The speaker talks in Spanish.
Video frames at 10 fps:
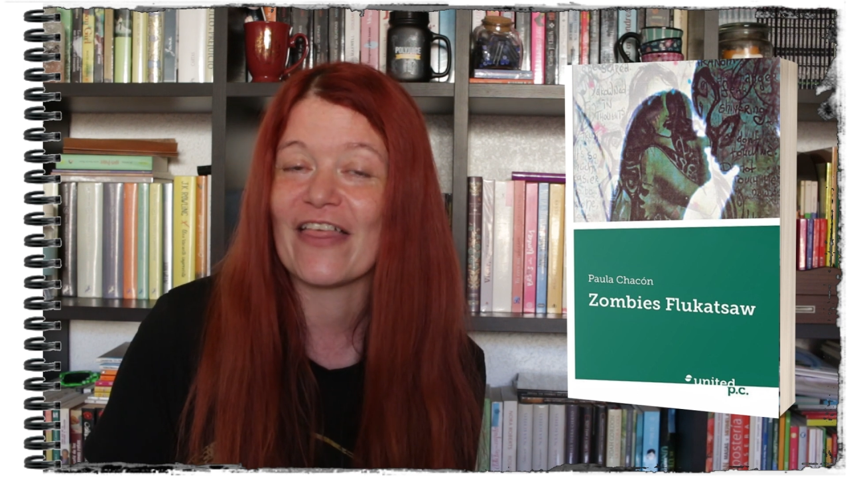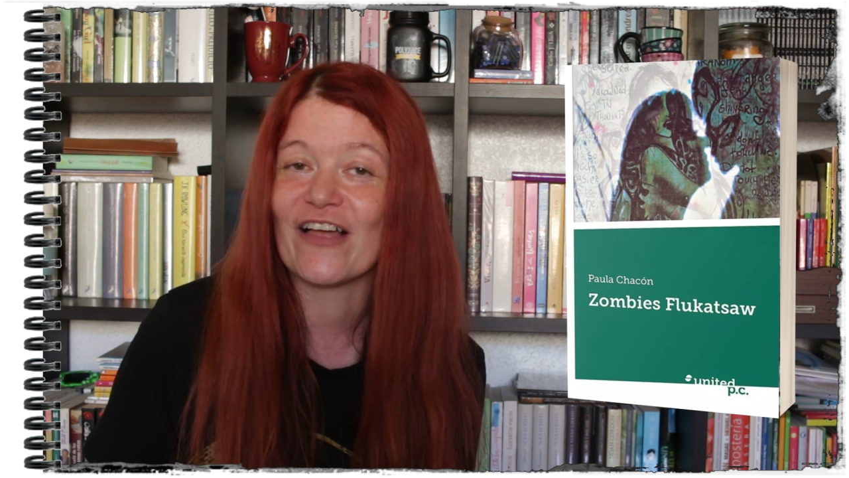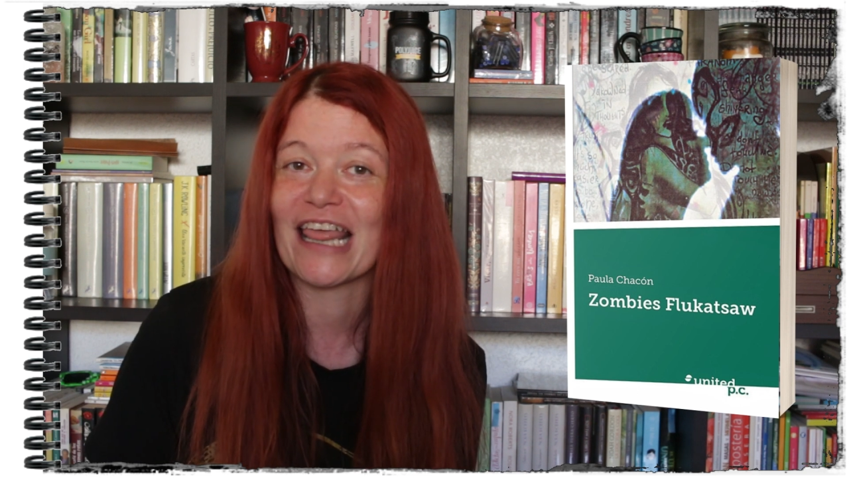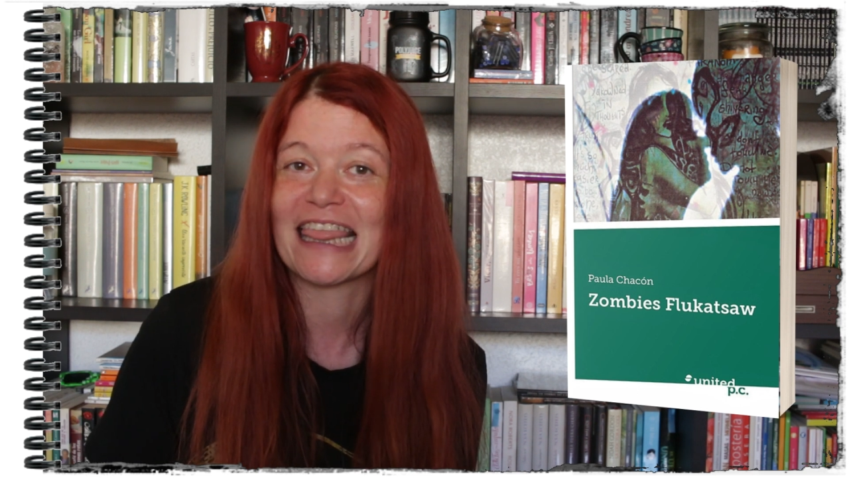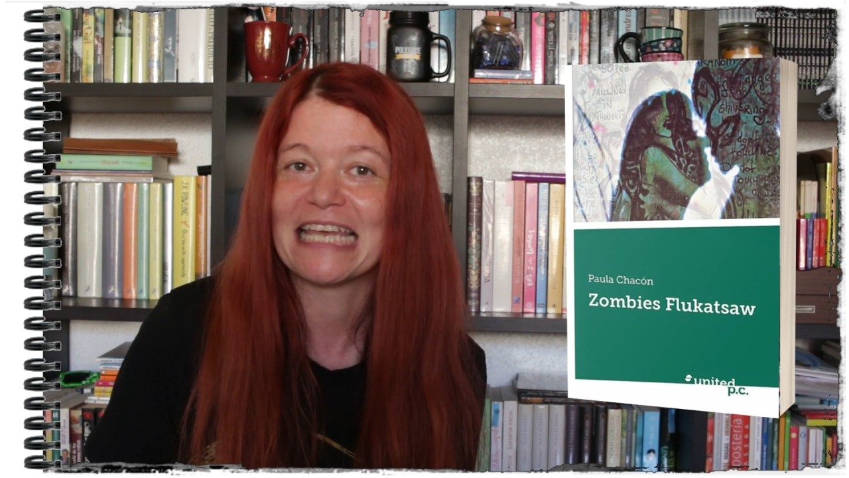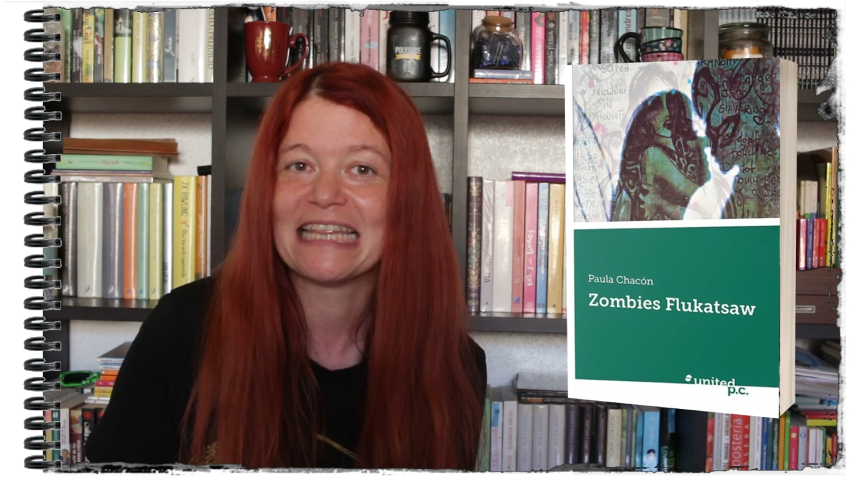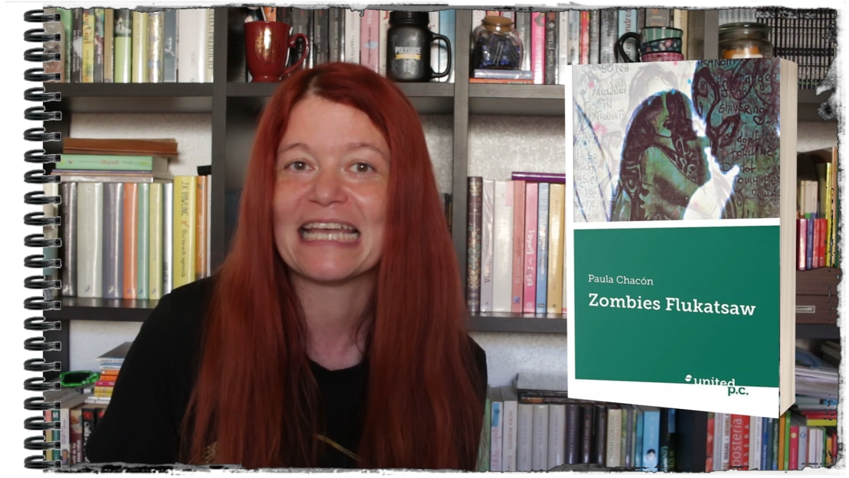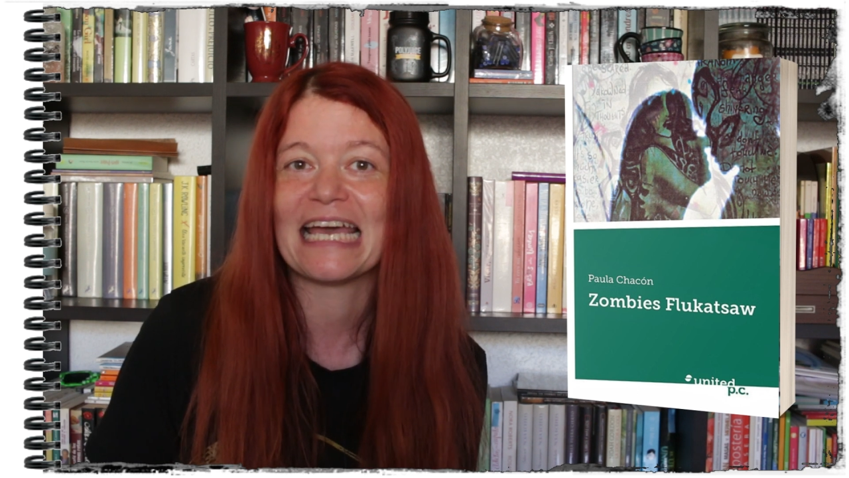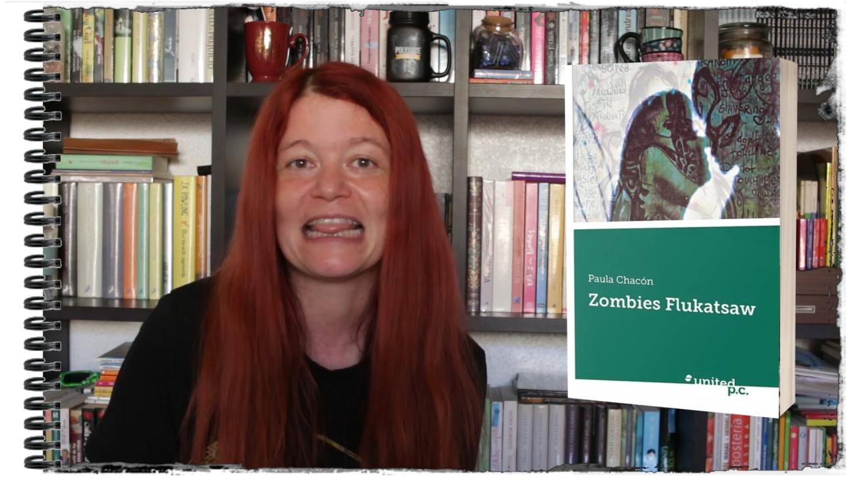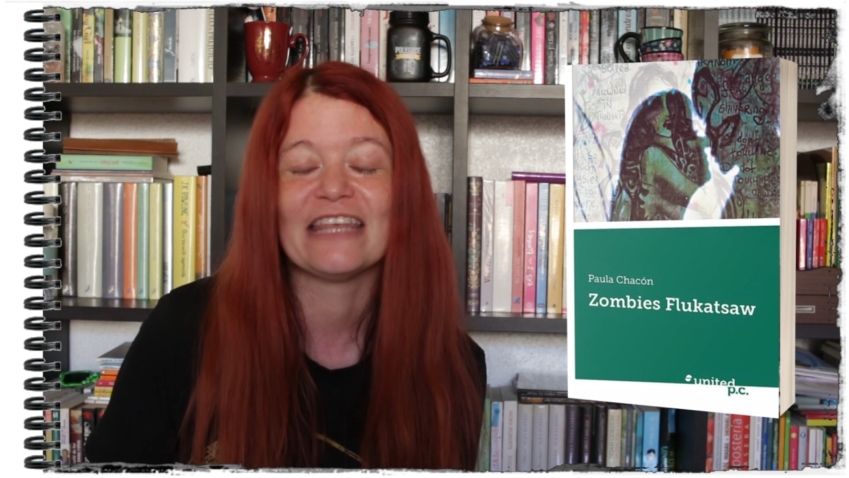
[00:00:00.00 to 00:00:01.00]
adolescentes